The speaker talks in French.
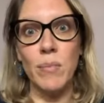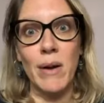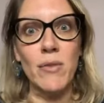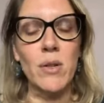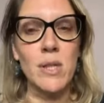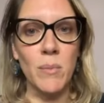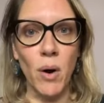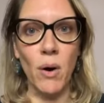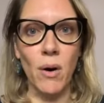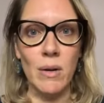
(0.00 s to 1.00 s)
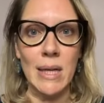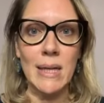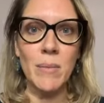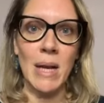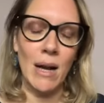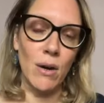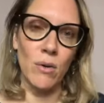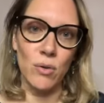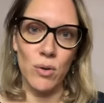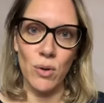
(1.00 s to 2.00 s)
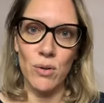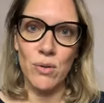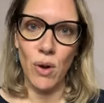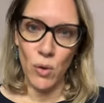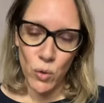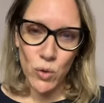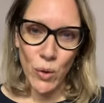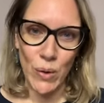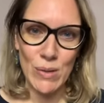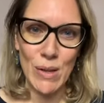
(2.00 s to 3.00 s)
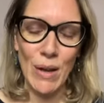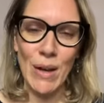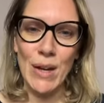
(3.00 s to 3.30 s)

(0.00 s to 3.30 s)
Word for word: pas forcément en ligne, mais là en, en l'occurrence,